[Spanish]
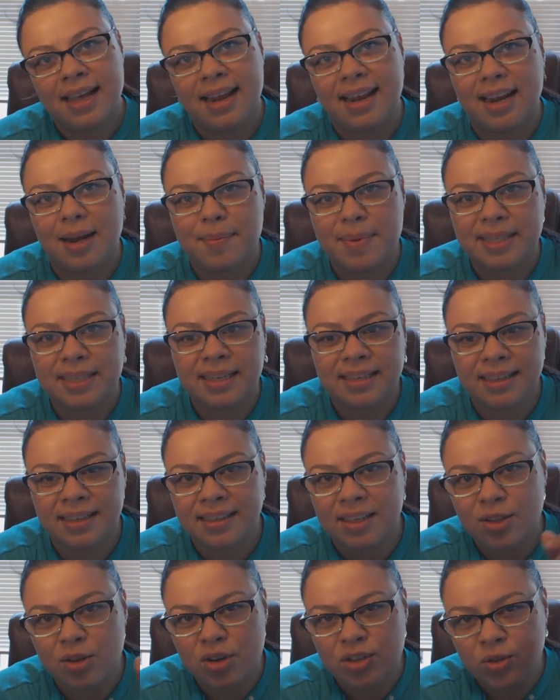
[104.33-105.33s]
Realmente
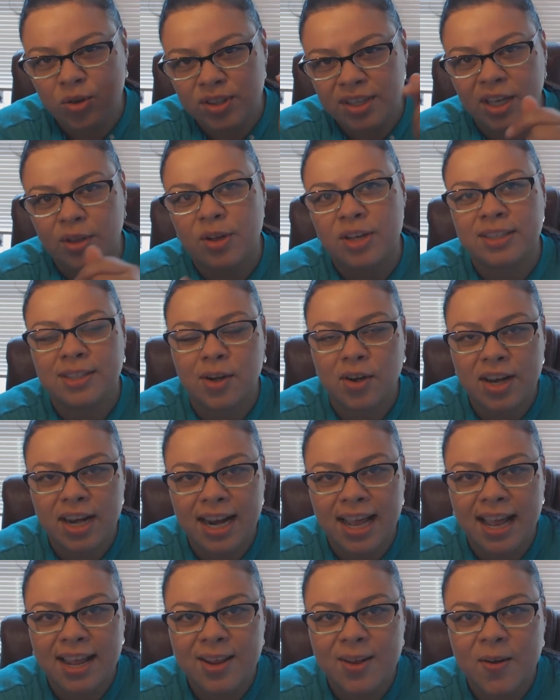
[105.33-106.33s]
estás teniendo resultados
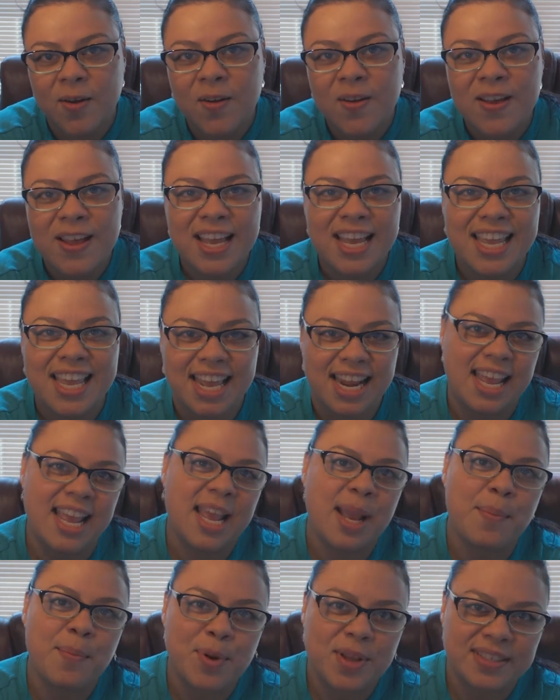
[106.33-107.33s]
extraordinarios y eres
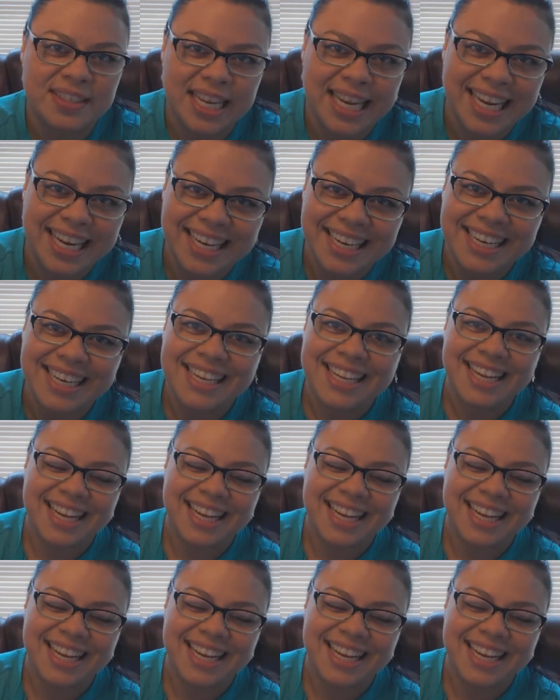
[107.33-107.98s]
ejemplo a seguir.